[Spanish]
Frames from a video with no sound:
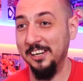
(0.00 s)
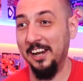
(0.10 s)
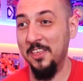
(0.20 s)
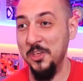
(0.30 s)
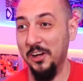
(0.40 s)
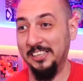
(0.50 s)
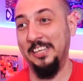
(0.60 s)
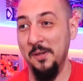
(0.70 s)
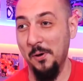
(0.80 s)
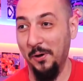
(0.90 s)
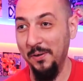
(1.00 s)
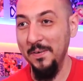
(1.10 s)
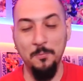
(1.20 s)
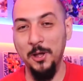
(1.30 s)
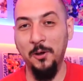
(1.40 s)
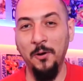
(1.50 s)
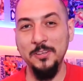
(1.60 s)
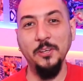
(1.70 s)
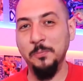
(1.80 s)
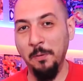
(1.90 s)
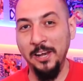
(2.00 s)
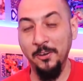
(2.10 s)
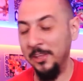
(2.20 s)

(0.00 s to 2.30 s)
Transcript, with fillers: radioactivo. Bueno, eso espero.